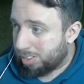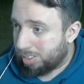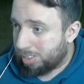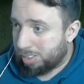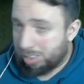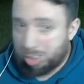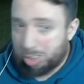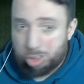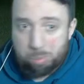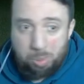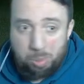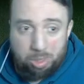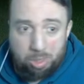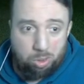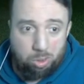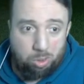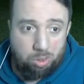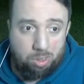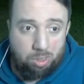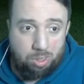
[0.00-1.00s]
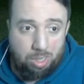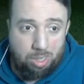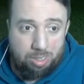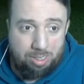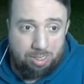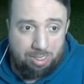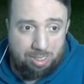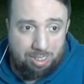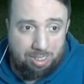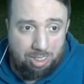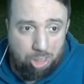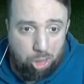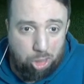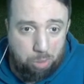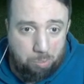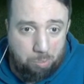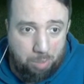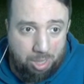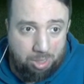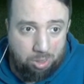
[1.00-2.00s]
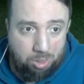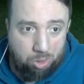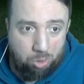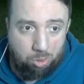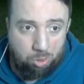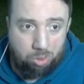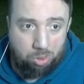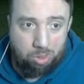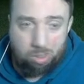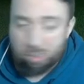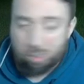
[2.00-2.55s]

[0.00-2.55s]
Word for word: nicht mehr gesund. Es ist nicht mehr gesund.